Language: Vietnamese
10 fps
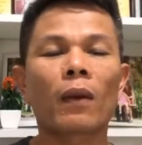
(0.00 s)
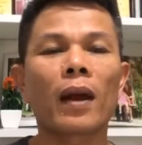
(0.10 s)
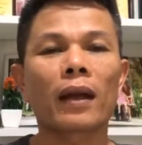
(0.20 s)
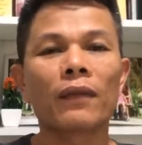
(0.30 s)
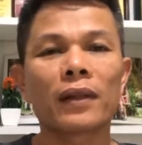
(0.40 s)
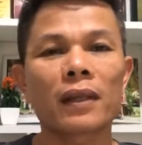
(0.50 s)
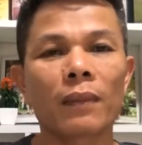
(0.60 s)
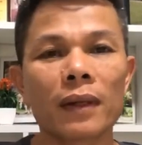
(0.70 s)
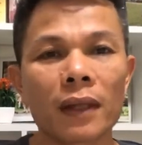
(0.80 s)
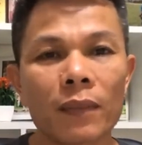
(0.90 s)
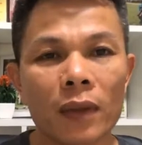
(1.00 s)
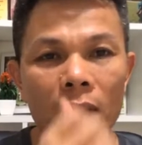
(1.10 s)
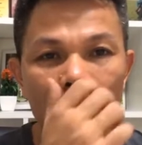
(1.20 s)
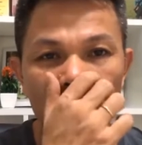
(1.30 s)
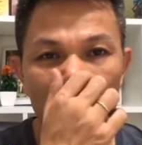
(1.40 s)
ngoài cái việc xem livestream
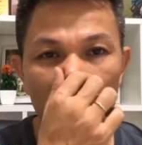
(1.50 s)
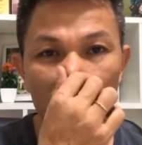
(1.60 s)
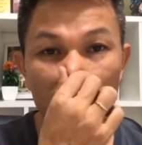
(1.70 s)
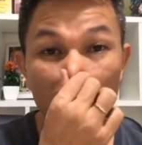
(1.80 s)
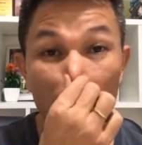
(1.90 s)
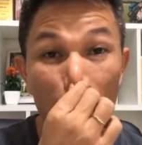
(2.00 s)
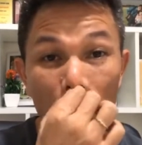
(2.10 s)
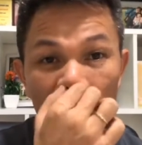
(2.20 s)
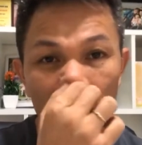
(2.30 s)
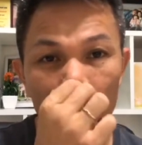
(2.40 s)
chúng ta còn kết nối với nhau